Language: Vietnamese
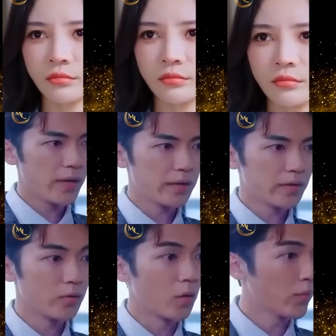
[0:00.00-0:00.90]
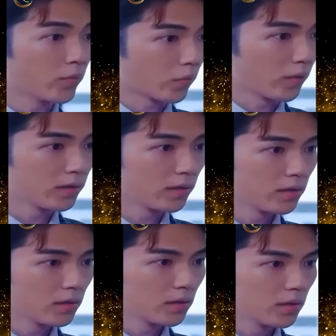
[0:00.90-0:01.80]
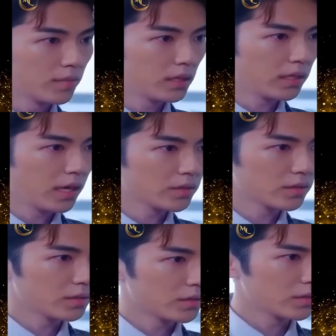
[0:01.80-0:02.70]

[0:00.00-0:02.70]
về việc chia như thế nào tôi không quan tâm Ngày mai chính